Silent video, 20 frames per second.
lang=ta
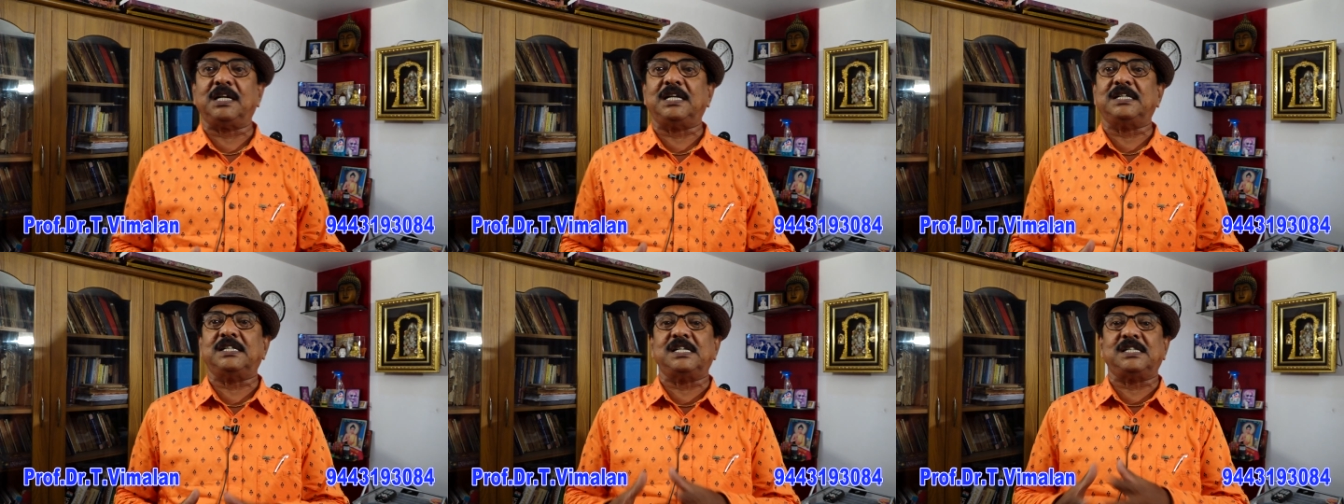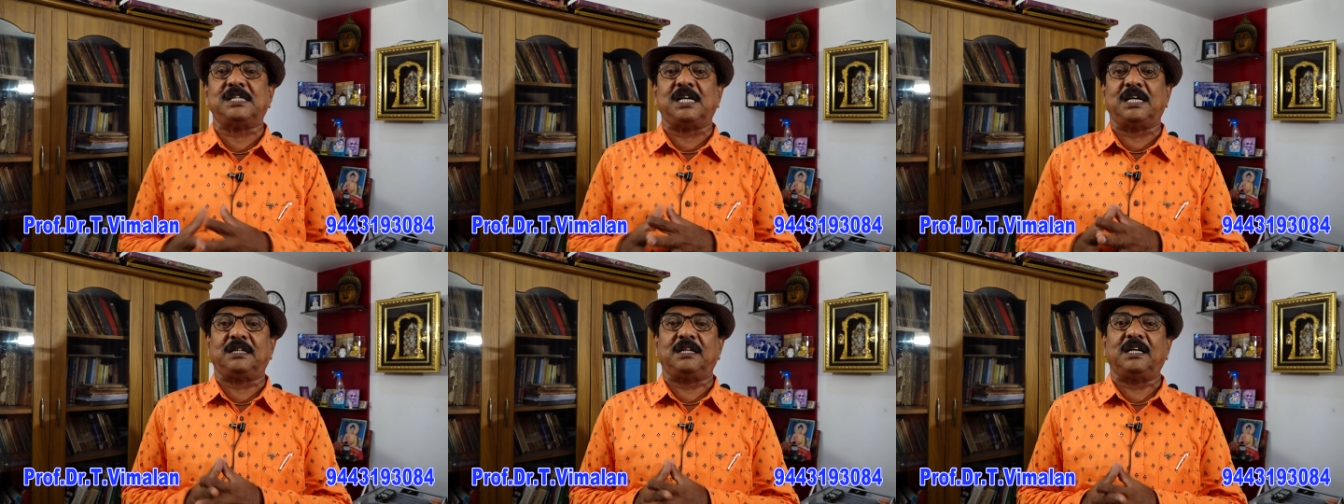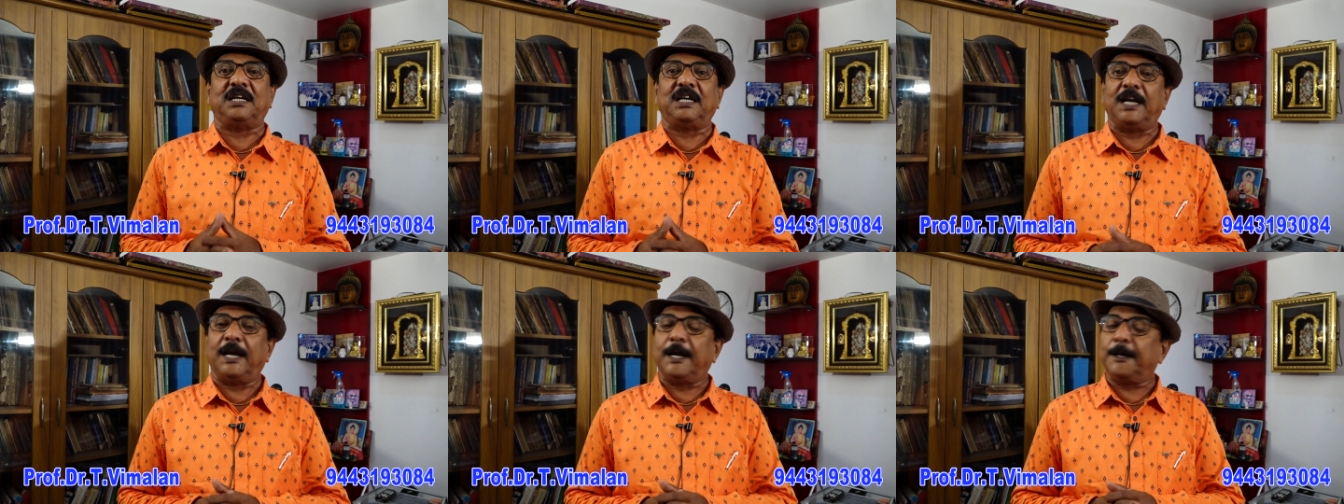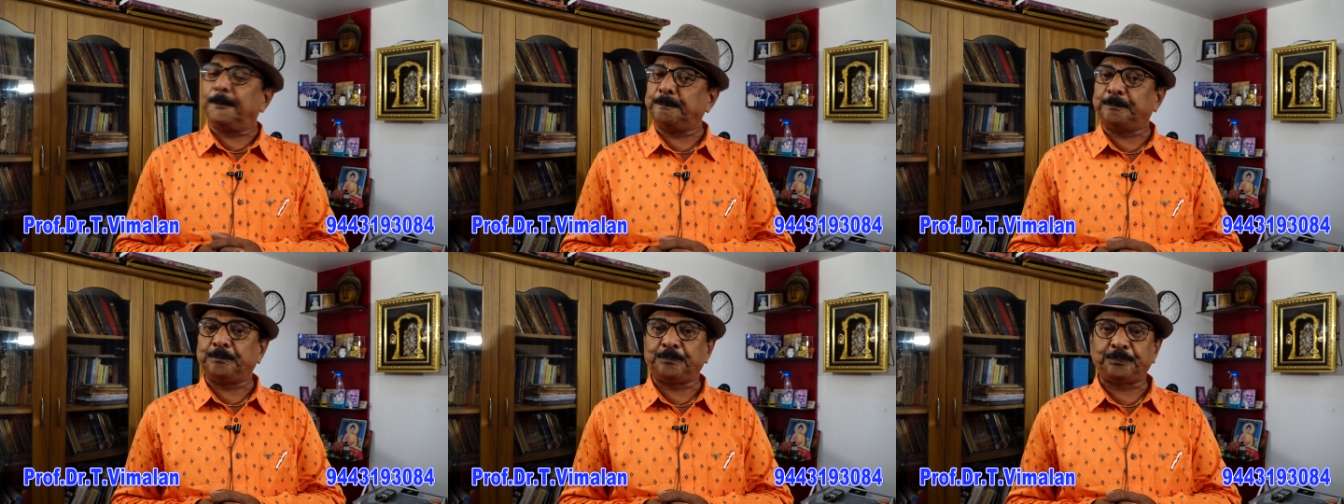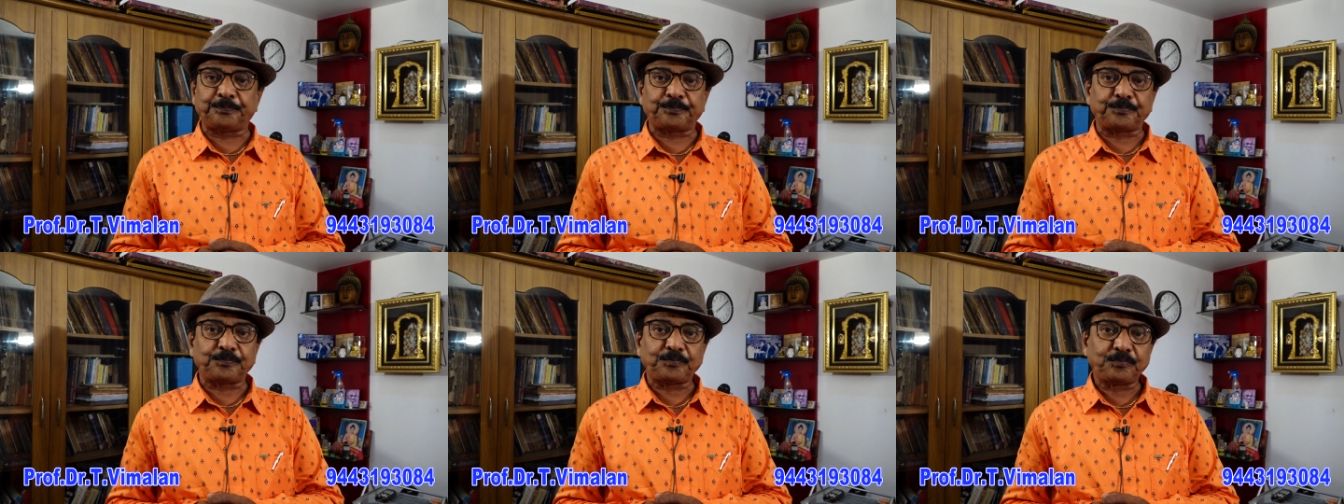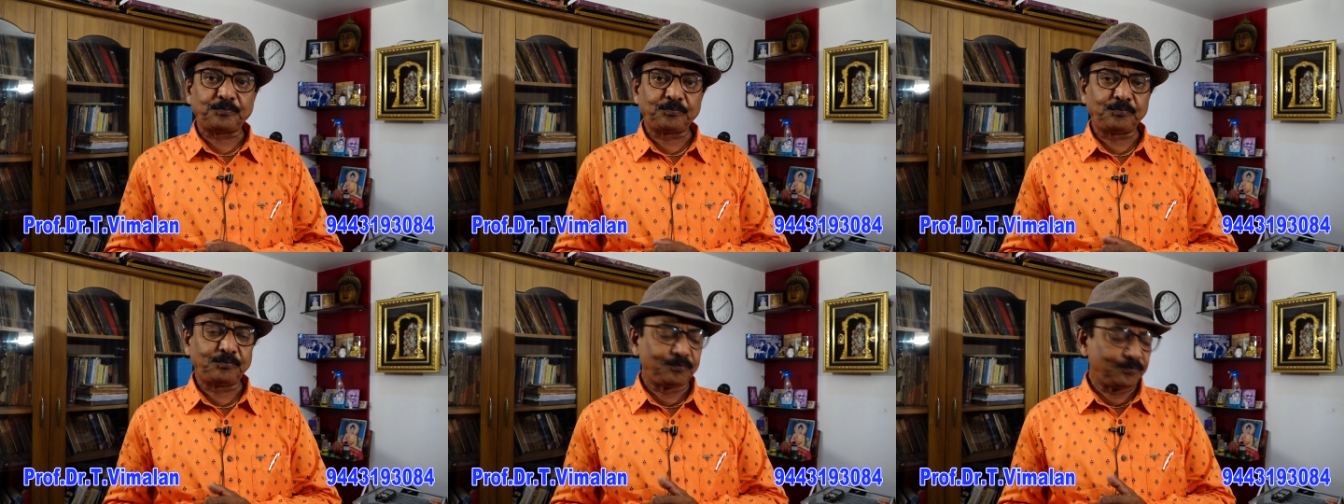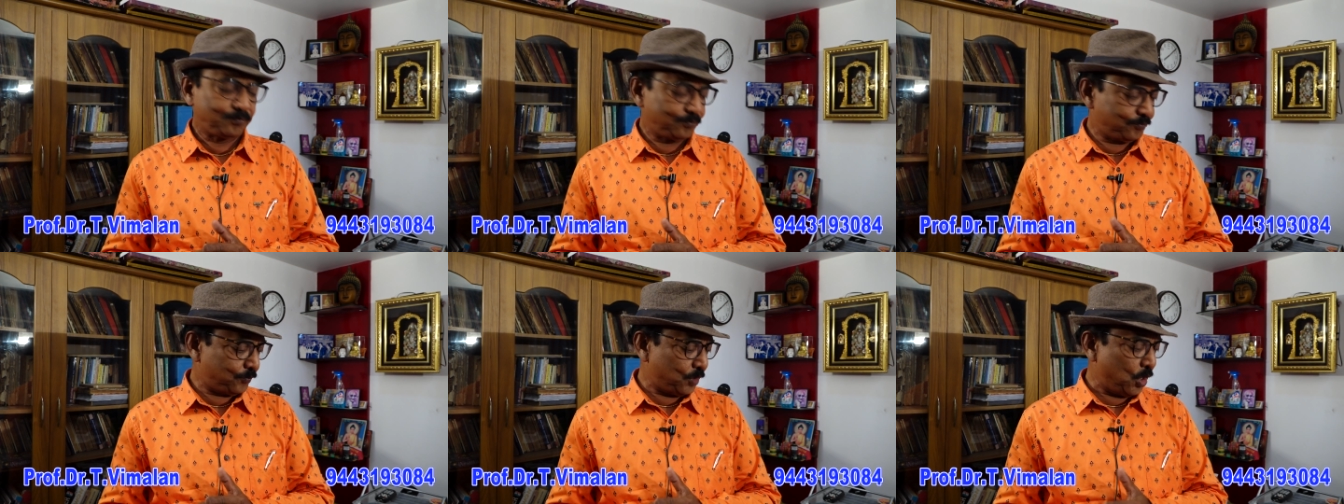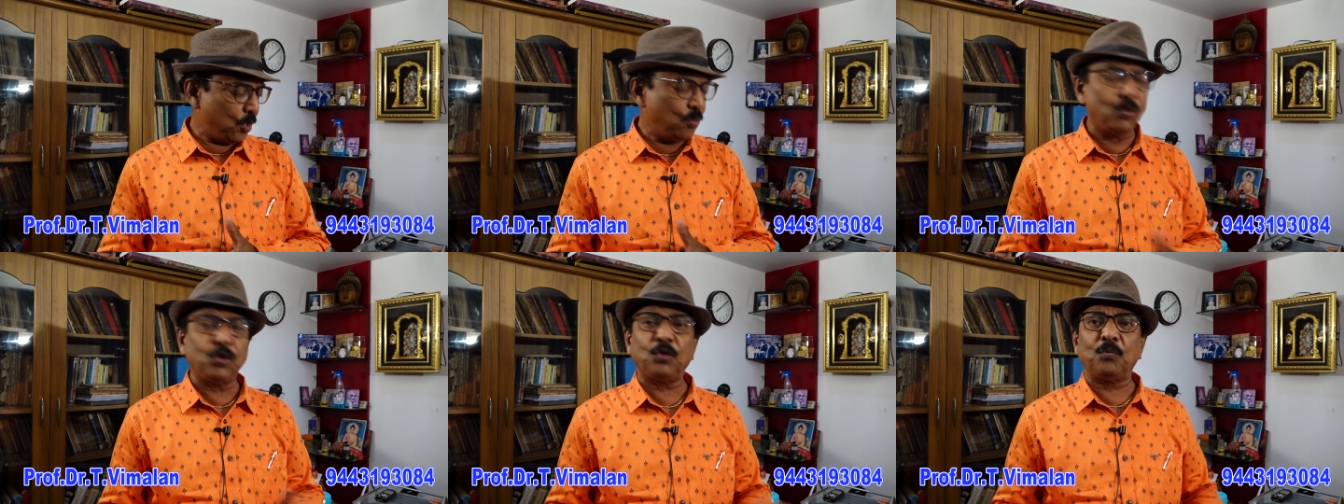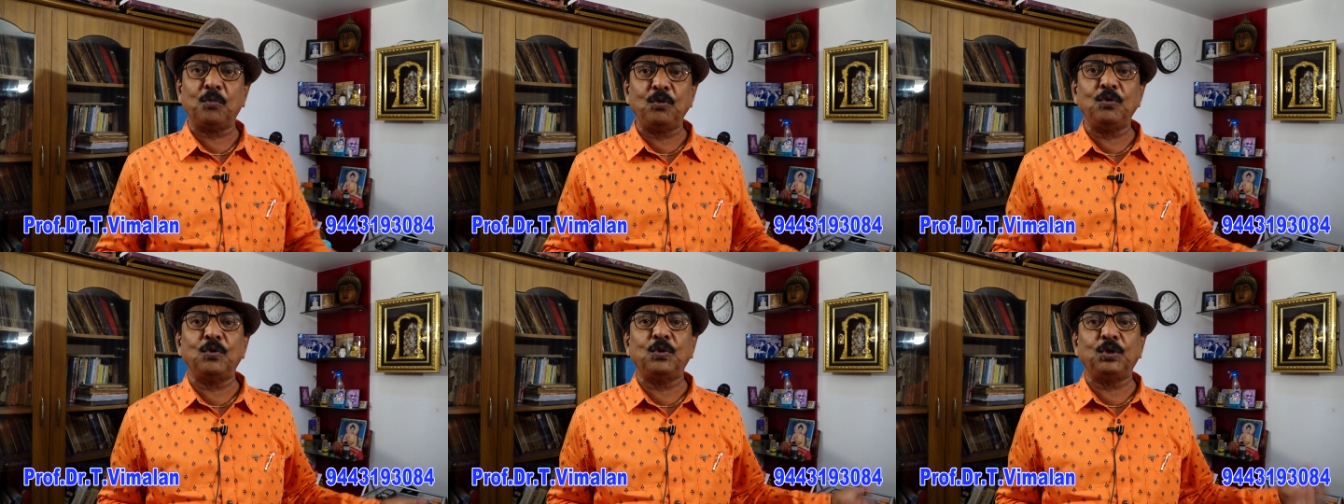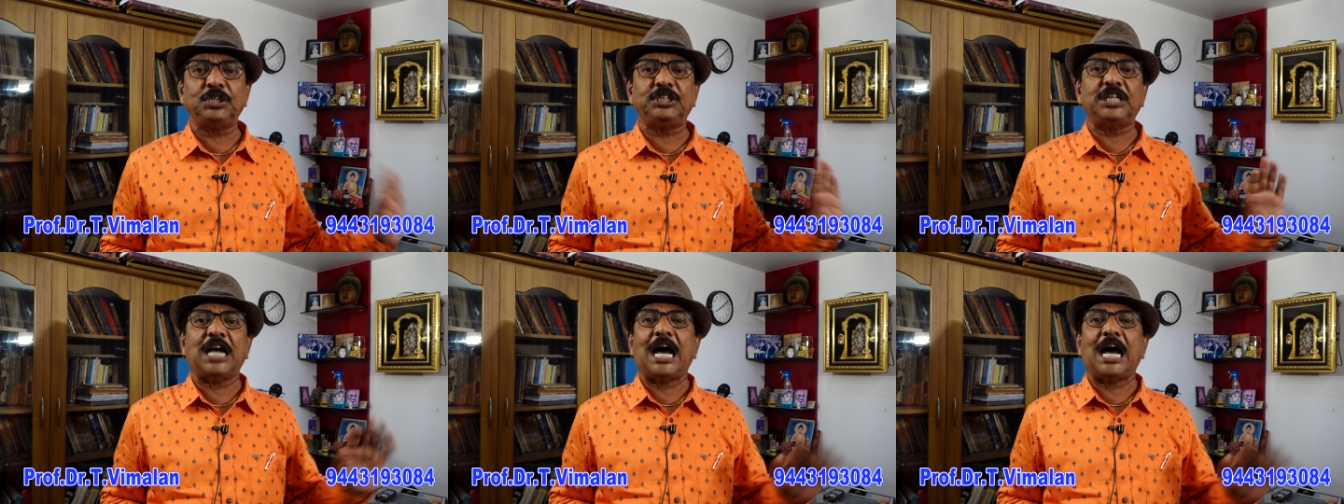தீசிஸ் எடுத்திருக்கேன் ஒரு முந்நூறு